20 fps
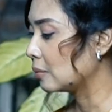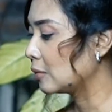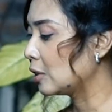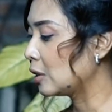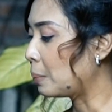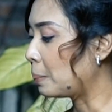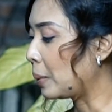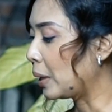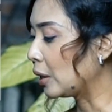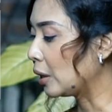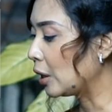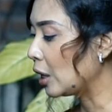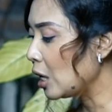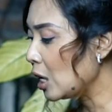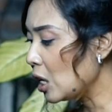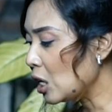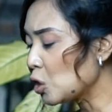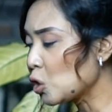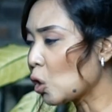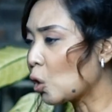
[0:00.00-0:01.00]
Seperti
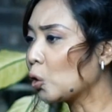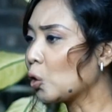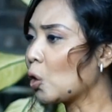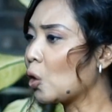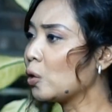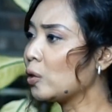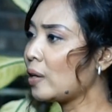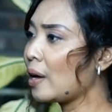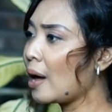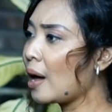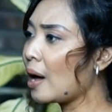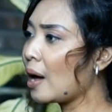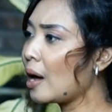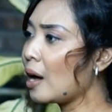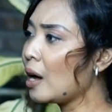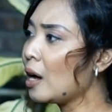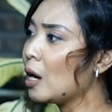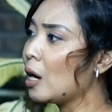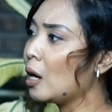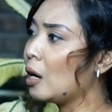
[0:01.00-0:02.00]
contohnya
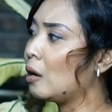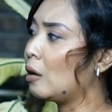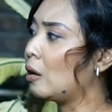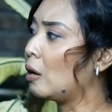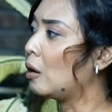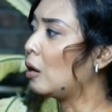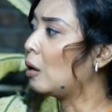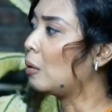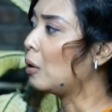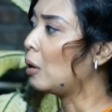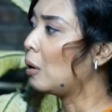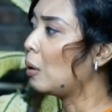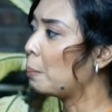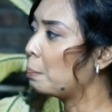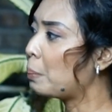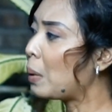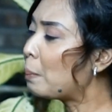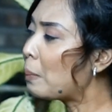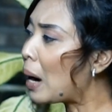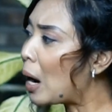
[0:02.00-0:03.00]
eh,
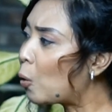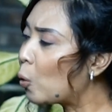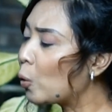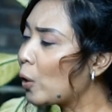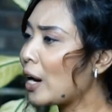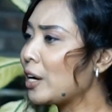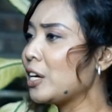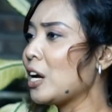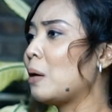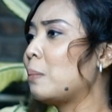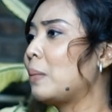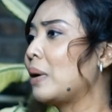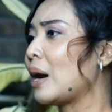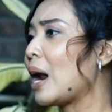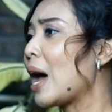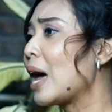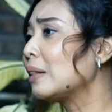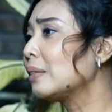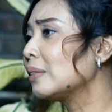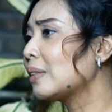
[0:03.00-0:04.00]
pembangunan yang
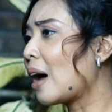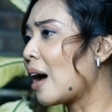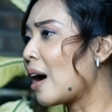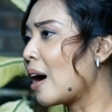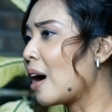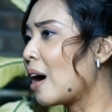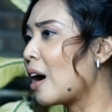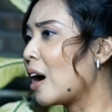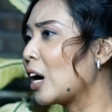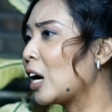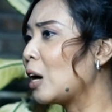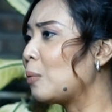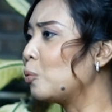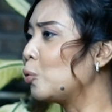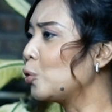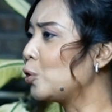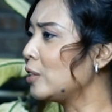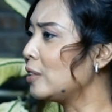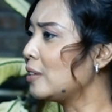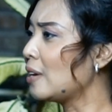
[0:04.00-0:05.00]
merata,
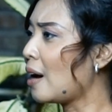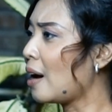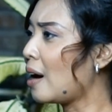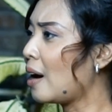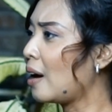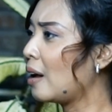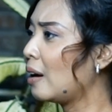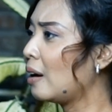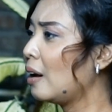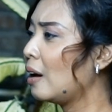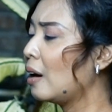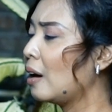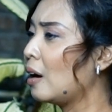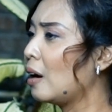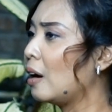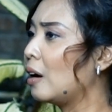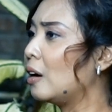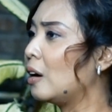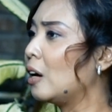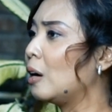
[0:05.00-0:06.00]
kemudian
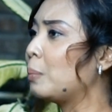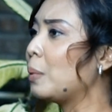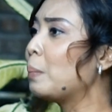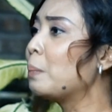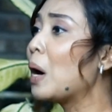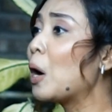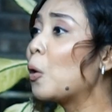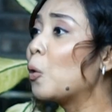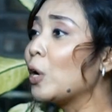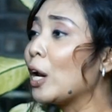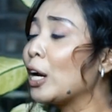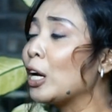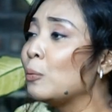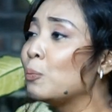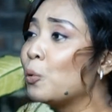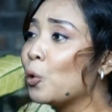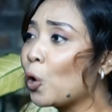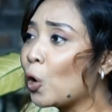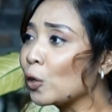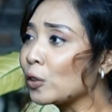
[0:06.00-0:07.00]
eh, pembangunan ibu
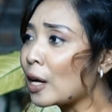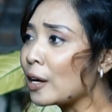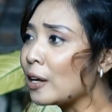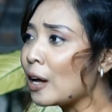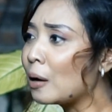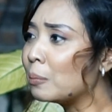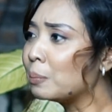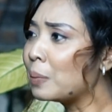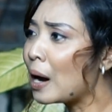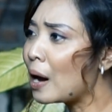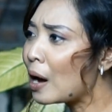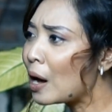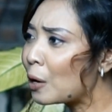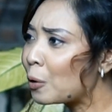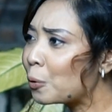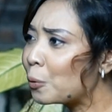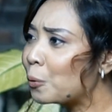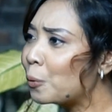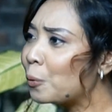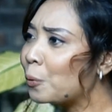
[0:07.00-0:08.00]
kota yang
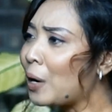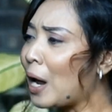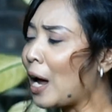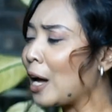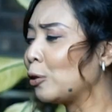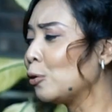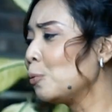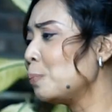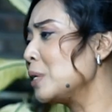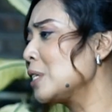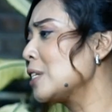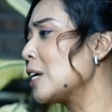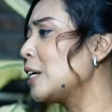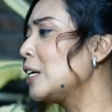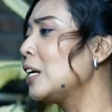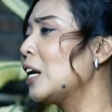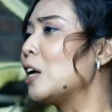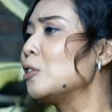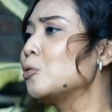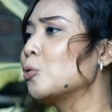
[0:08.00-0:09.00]
baru. Nah, itu bisa
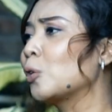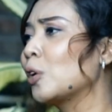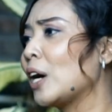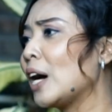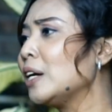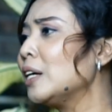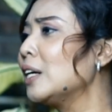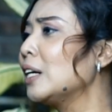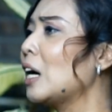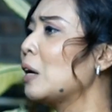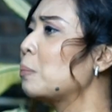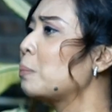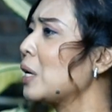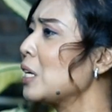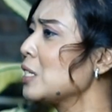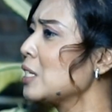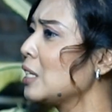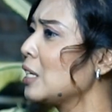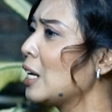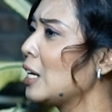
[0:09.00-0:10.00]
dilanjutkan dengan
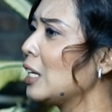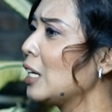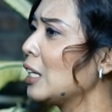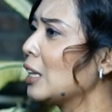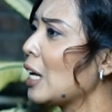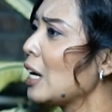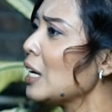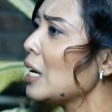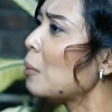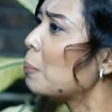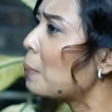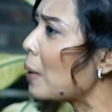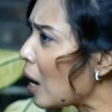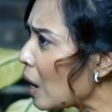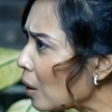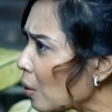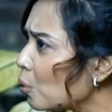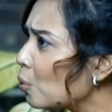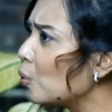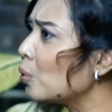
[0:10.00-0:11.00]
presiden kita yang
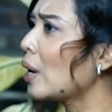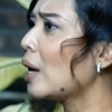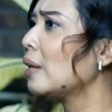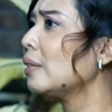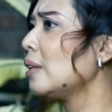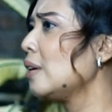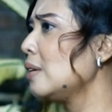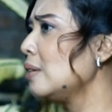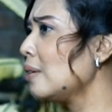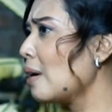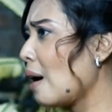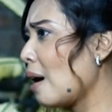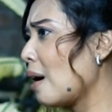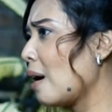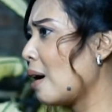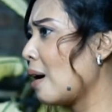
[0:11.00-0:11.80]
baru nantinya.